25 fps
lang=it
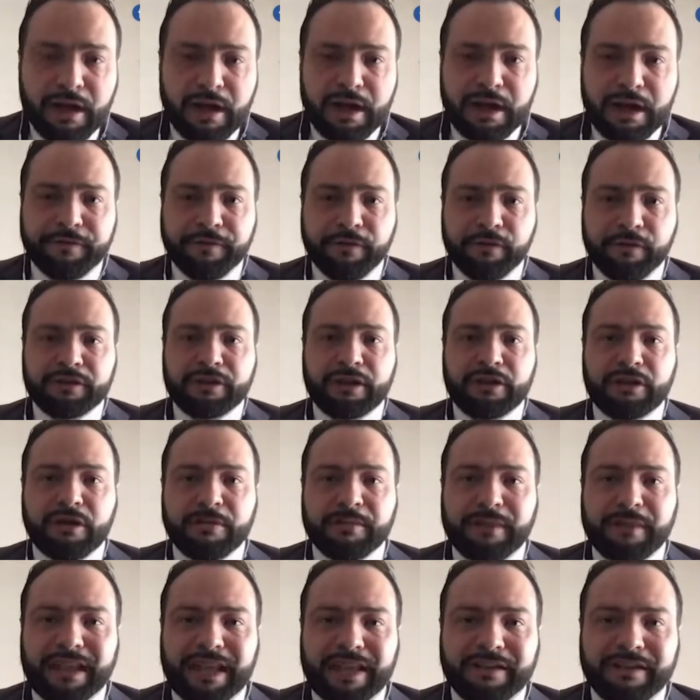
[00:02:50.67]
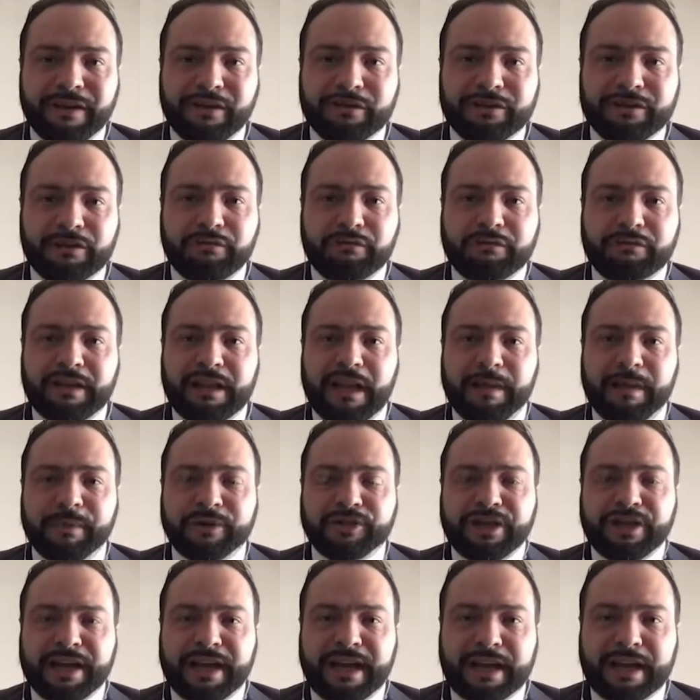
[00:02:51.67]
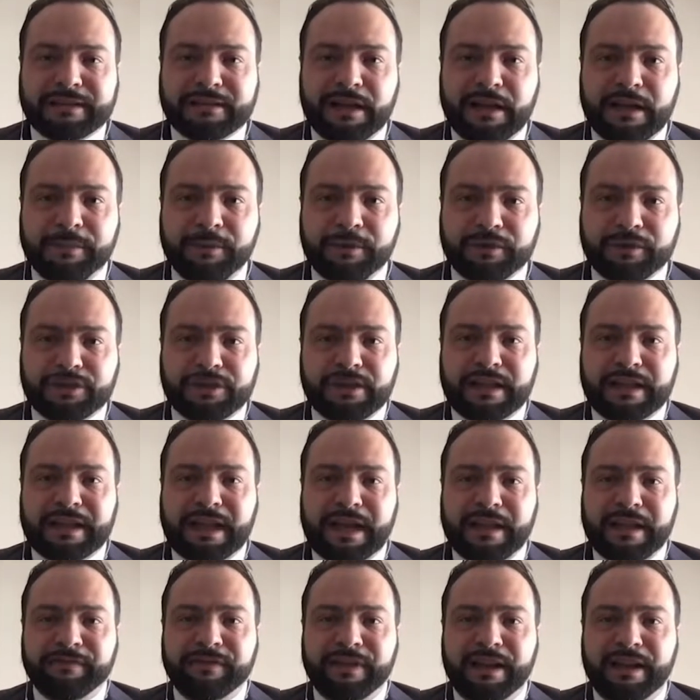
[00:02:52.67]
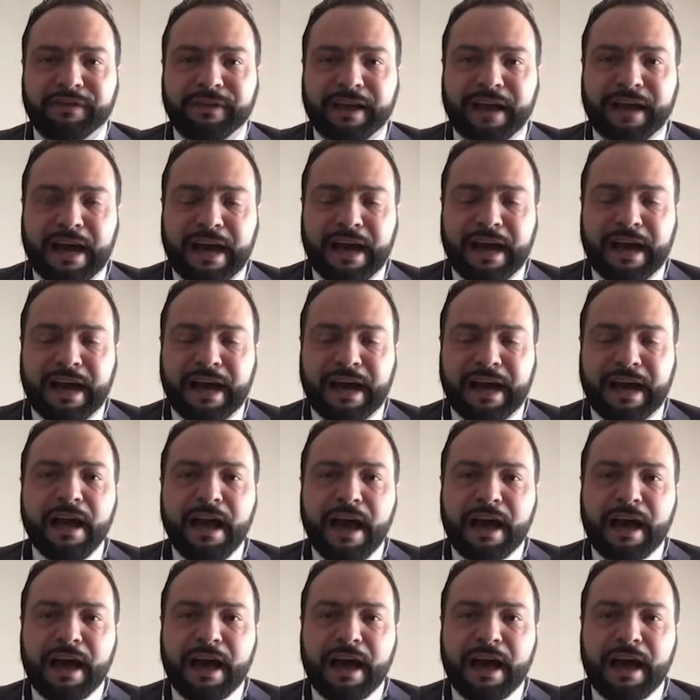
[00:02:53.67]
le fonti normative così tutti gli amici a casa le possono andare a verificare.